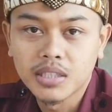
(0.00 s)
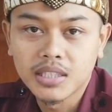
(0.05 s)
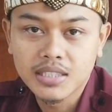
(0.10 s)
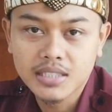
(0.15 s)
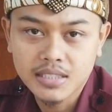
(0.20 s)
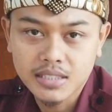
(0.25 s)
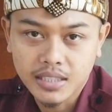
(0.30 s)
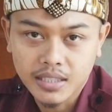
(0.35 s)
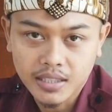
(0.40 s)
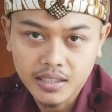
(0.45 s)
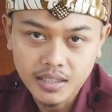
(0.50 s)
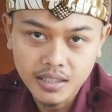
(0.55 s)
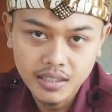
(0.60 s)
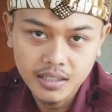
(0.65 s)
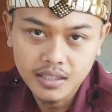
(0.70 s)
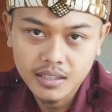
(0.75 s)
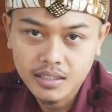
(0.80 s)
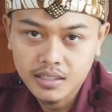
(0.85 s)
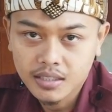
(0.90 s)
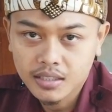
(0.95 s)
mengecek
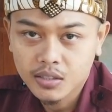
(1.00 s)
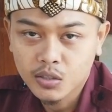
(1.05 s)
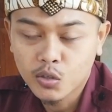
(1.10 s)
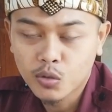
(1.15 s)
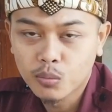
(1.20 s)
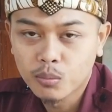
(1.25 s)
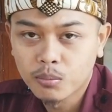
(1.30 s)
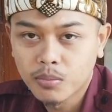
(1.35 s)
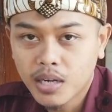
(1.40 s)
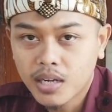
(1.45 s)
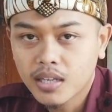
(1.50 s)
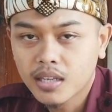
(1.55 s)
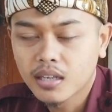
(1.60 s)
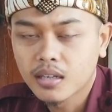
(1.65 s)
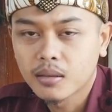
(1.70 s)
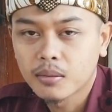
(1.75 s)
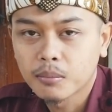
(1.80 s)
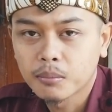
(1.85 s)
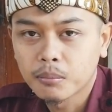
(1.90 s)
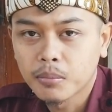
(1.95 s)
domba
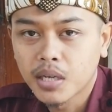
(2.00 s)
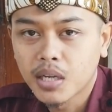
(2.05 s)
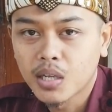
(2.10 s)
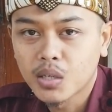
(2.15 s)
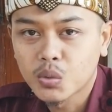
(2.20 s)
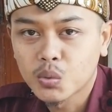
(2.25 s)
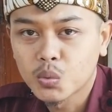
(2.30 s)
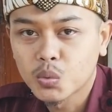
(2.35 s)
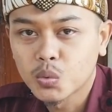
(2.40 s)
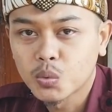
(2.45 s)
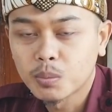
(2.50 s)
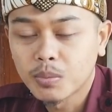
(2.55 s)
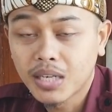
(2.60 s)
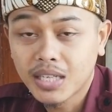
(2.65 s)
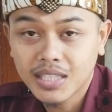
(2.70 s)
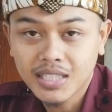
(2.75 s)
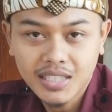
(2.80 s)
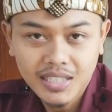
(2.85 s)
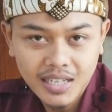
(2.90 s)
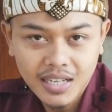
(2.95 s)
yang baru
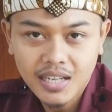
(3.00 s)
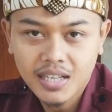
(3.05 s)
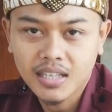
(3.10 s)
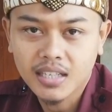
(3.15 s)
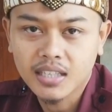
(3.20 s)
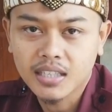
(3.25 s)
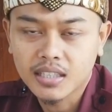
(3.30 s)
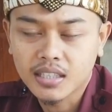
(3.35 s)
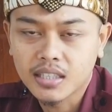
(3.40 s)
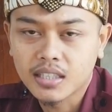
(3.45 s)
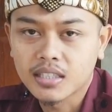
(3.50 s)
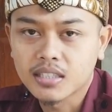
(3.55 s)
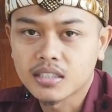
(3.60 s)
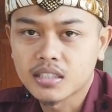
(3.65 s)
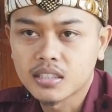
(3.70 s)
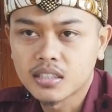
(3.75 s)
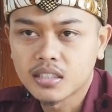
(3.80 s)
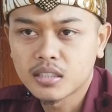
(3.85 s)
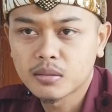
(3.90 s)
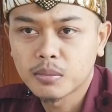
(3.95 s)
melahirkan. Nah,
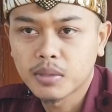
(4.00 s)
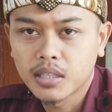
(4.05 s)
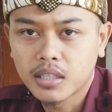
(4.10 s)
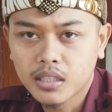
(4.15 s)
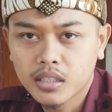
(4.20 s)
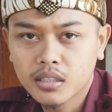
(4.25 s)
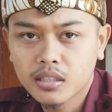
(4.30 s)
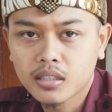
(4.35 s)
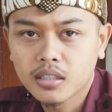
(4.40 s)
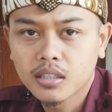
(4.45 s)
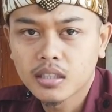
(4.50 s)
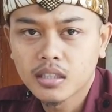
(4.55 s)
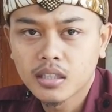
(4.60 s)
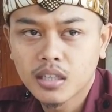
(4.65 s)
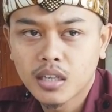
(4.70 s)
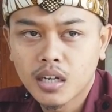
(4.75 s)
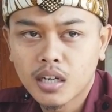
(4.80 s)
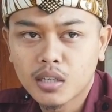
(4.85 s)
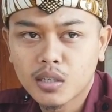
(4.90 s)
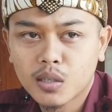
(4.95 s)
jadi kemarin
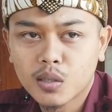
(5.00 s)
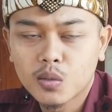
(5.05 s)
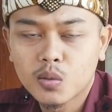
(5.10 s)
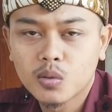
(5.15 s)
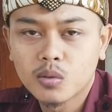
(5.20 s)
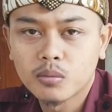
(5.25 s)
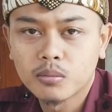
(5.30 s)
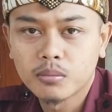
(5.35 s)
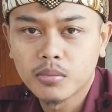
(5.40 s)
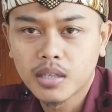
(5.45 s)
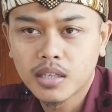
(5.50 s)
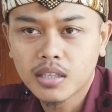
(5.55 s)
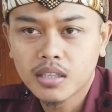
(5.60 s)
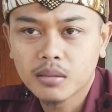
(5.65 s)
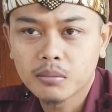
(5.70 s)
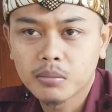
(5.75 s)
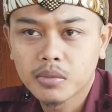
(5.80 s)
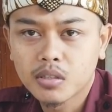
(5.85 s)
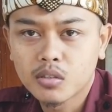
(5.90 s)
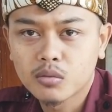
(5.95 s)
ada domba
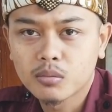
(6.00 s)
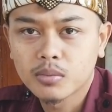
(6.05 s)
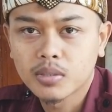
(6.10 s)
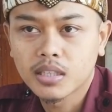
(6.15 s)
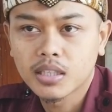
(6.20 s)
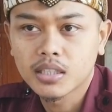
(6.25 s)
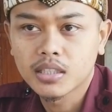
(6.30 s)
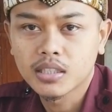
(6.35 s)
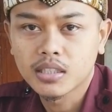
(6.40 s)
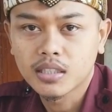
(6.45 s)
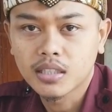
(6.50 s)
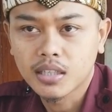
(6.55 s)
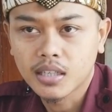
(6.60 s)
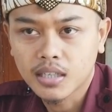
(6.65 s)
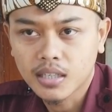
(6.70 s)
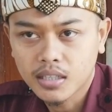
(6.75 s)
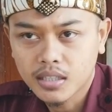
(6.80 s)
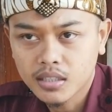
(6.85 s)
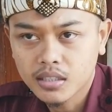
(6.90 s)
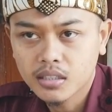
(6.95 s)
yang baru
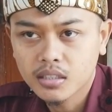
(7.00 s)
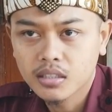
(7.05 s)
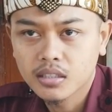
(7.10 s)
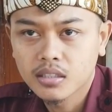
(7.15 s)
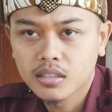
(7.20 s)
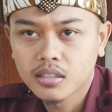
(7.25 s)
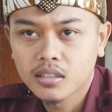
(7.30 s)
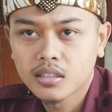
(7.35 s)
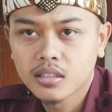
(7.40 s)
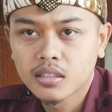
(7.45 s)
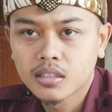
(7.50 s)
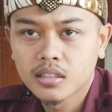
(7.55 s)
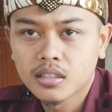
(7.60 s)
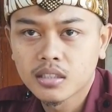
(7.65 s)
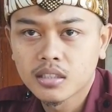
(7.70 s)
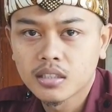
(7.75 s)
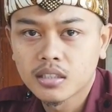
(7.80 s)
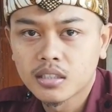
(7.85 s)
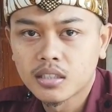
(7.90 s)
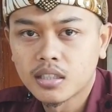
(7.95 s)
melahirkan
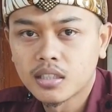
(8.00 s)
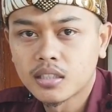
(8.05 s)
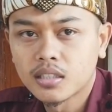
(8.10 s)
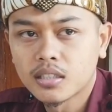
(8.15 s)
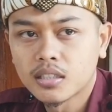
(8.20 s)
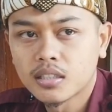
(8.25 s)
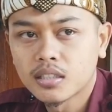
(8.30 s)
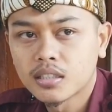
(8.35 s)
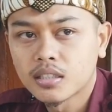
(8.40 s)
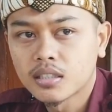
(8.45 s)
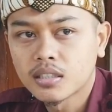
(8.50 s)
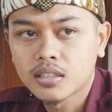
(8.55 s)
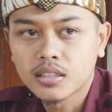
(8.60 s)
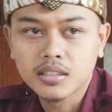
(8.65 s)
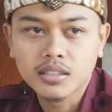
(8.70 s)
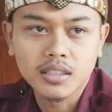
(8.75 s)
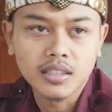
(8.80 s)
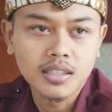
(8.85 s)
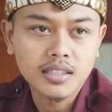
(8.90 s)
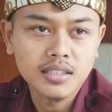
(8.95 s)
dan
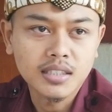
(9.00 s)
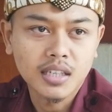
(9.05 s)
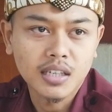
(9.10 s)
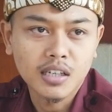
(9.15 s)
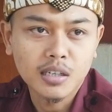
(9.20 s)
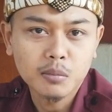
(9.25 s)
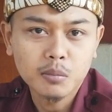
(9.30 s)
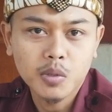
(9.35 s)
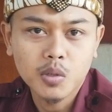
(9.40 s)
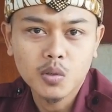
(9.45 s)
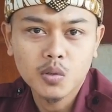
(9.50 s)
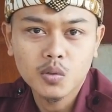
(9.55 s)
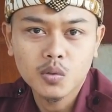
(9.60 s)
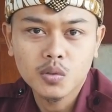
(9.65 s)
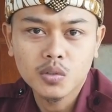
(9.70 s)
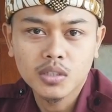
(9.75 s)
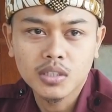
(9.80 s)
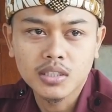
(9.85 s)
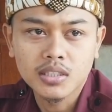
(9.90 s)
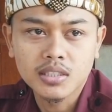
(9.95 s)
saya sekarang
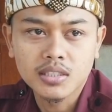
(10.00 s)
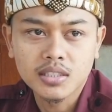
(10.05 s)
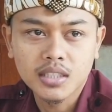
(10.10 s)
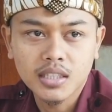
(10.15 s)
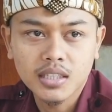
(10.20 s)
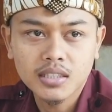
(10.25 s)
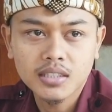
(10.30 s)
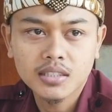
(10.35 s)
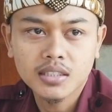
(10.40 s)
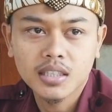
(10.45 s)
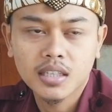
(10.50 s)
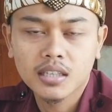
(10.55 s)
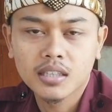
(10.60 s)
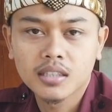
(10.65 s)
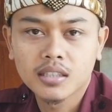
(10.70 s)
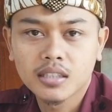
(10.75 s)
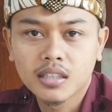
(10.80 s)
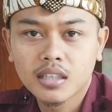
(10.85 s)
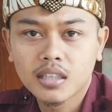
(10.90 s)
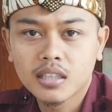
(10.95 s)
mau ngecek
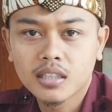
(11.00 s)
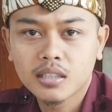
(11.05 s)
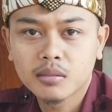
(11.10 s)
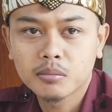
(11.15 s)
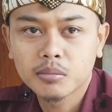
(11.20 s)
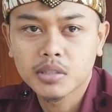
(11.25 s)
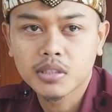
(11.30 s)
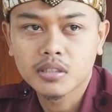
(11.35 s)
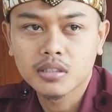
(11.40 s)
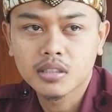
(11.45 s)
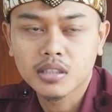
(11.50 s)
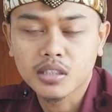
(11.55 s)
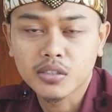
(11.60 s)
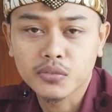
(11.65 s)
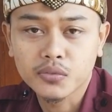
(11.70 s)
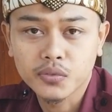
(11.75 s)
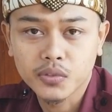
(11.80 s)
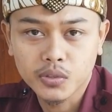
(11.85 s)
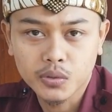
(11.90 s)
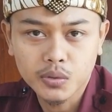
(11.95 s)
sekalian
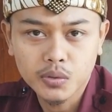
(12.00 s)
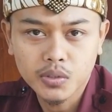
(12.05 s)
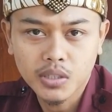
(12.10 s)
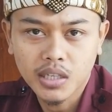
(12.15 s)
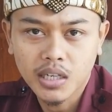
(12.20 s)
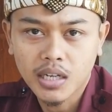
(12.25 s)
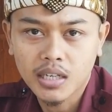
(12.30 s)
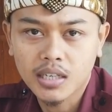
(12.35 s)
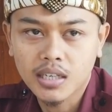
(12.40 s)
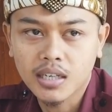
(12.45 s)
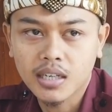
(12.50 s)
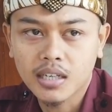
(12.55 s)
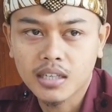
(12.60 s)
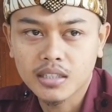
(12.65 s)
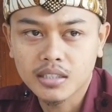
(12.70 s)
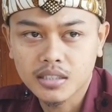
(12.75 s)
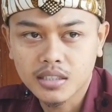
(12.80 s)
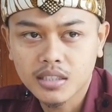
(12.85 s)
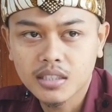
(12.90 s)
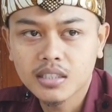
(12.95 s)
mereview
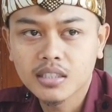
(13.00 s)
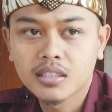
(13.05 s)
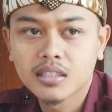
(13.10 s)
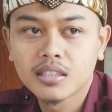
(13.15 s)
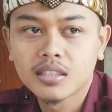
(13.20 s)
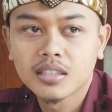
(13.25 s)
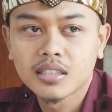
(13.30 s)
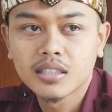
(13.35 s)
anakannya